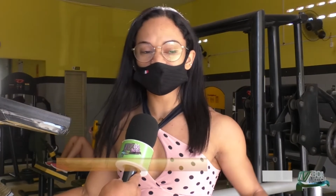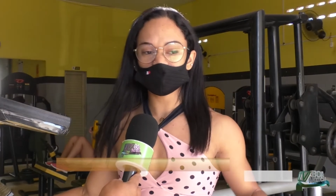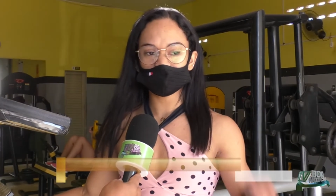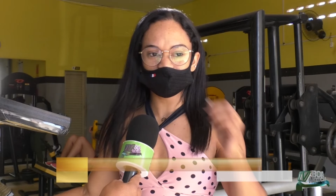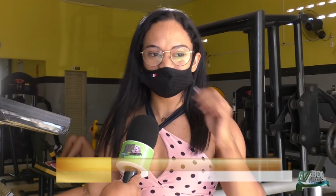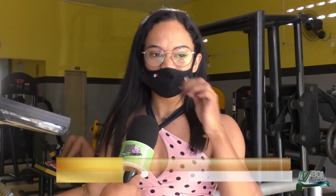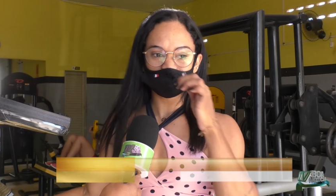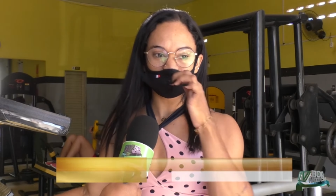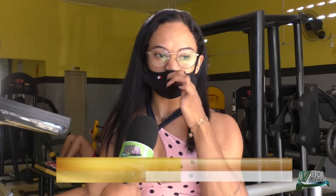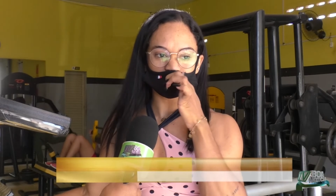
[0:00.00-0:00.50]
dois
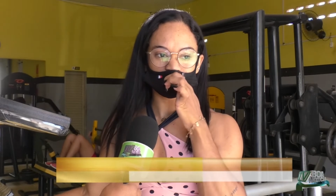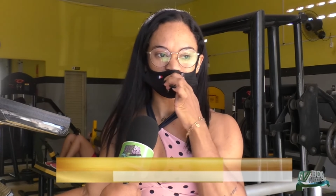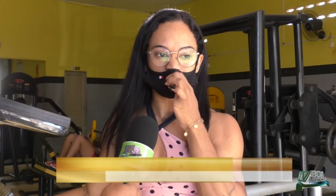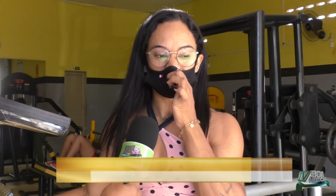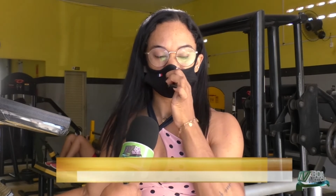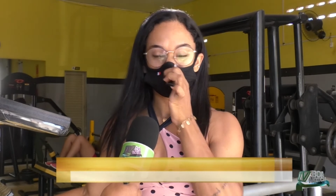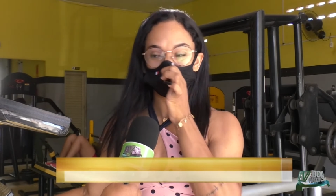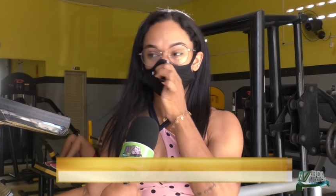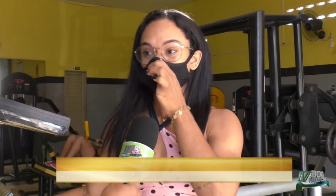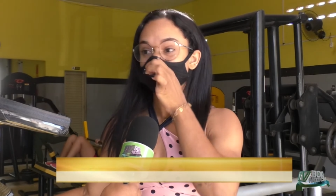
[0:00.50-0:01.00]
anos
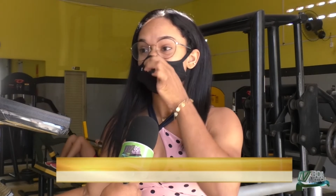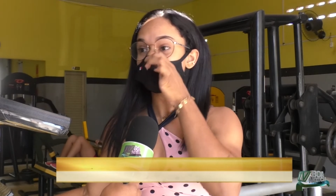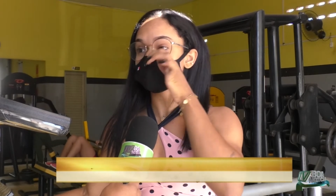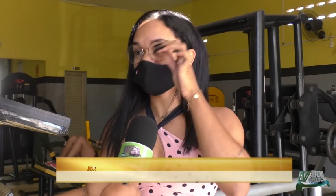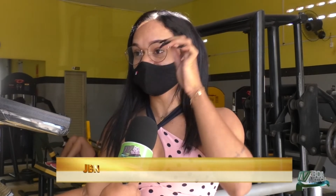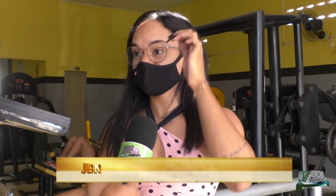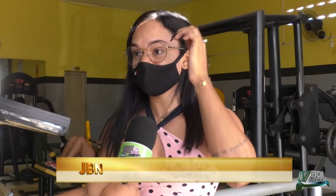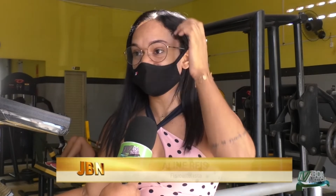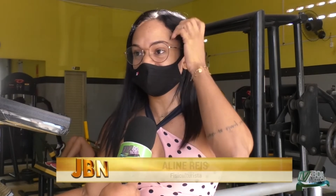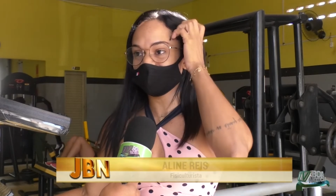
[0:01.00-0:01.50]
atrás veio
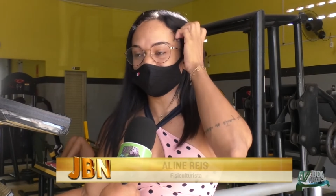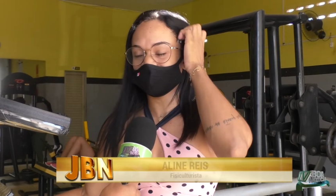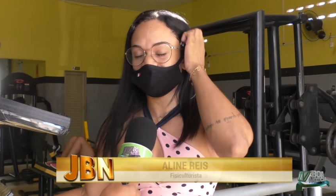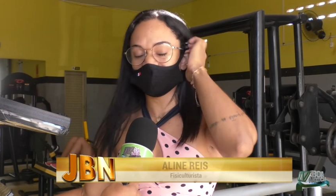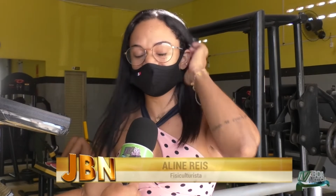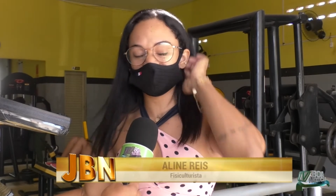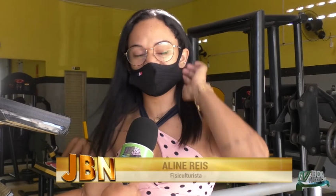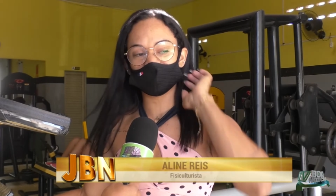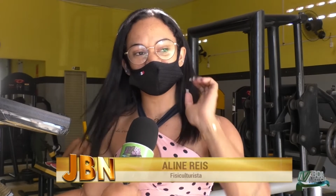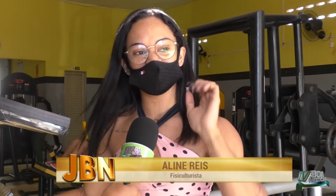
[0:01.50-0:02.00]
essa ideia, né,
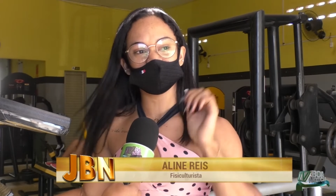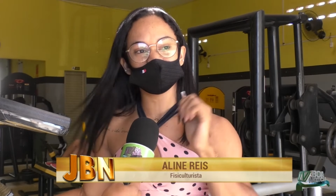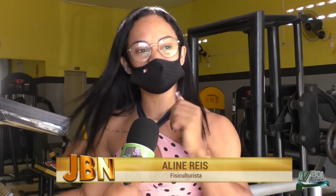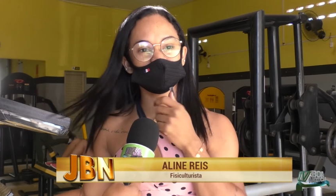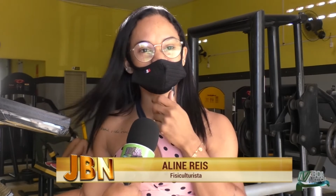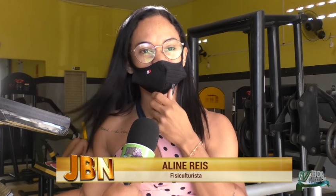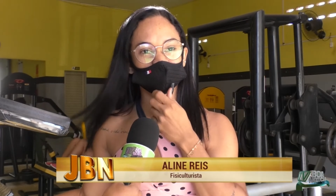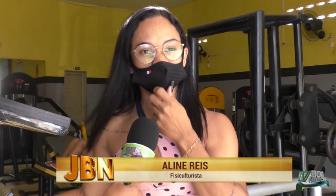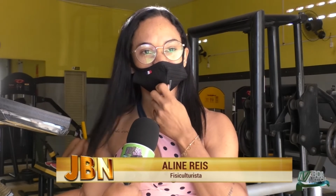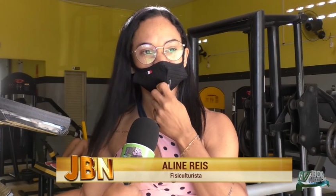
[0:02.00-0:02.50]

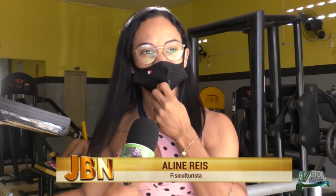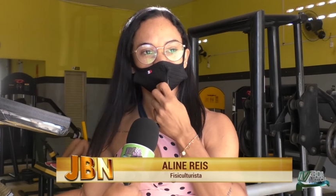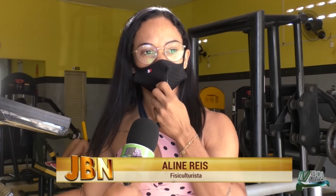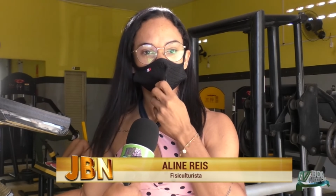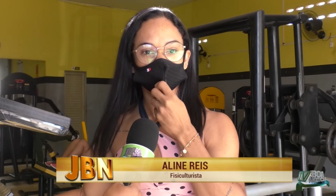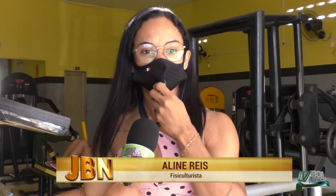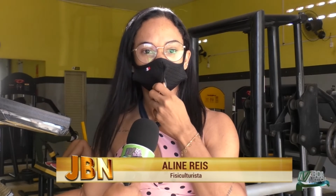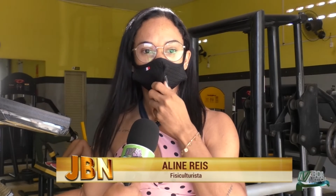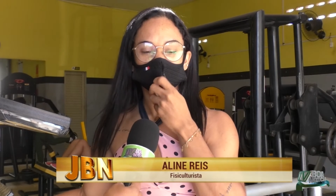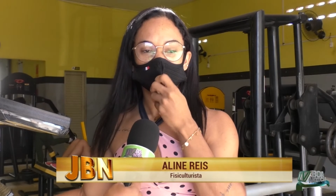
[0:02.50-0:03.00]
de
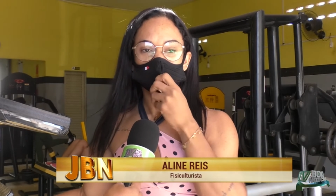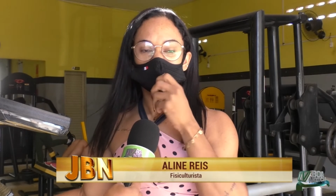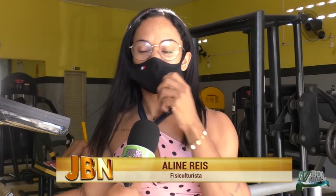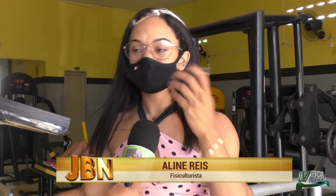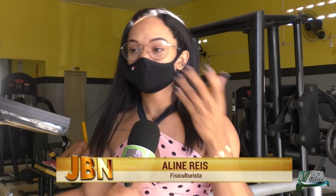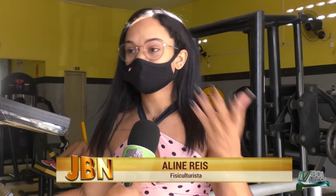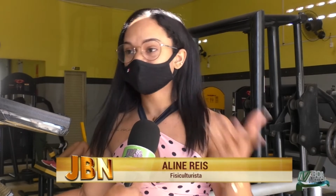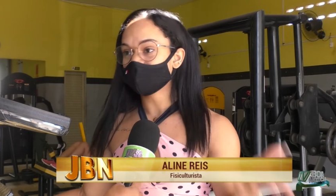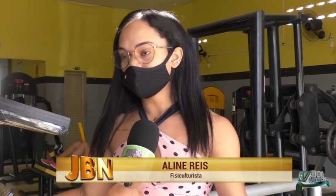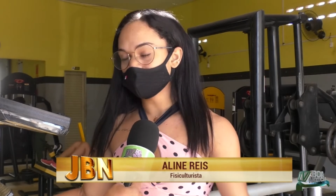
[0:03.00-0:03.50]

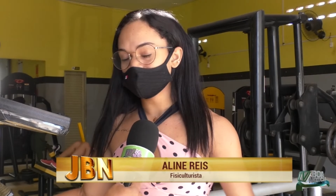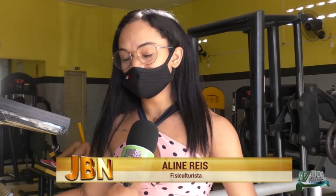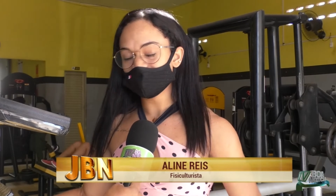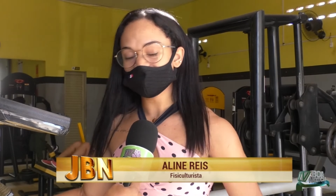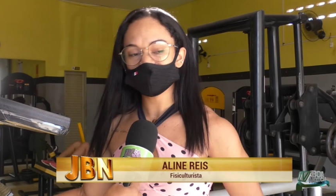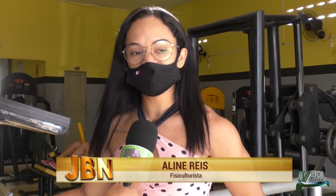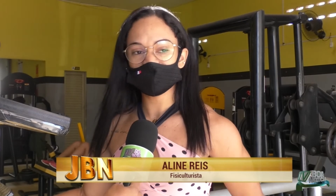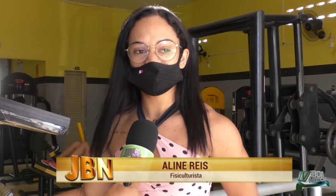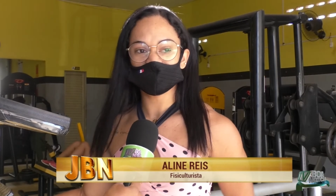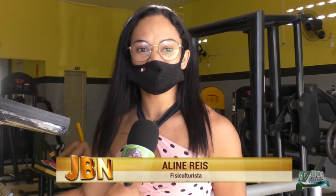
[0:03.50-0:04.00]

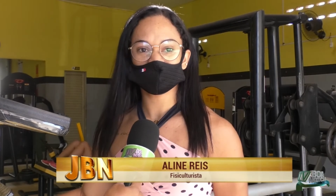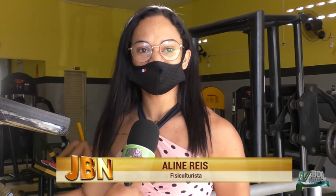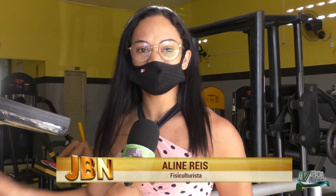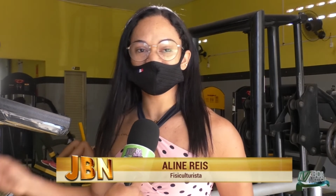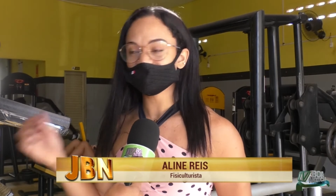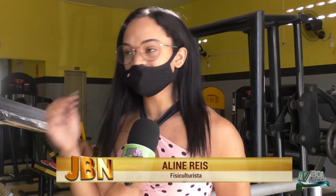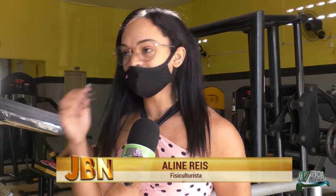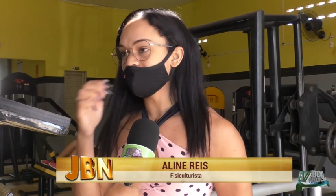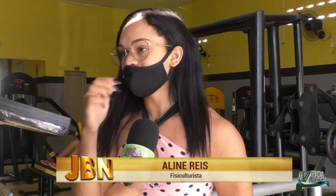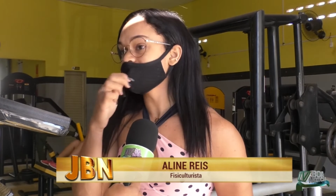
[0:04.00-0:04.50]
competir.
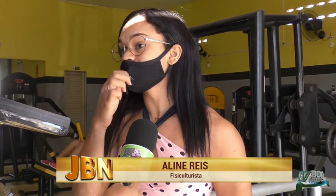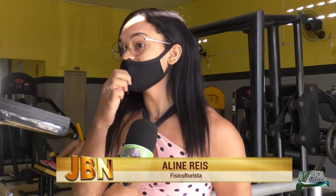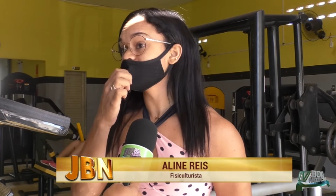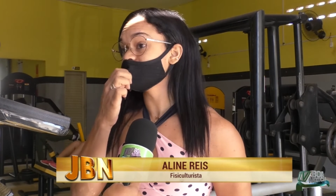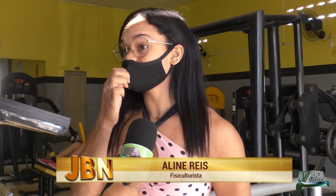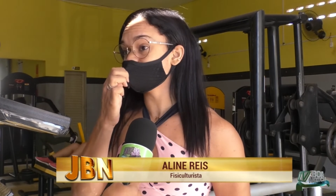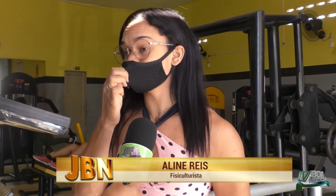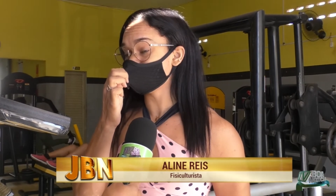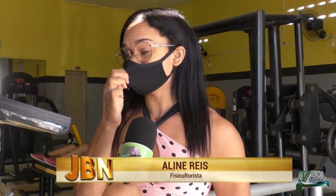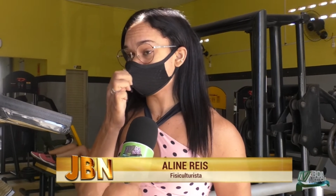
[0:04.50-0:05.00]
É uma coisa
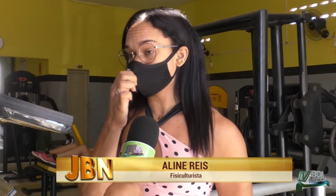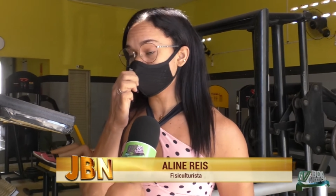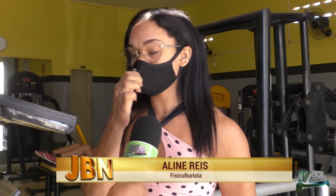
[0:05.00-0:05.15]
que eu já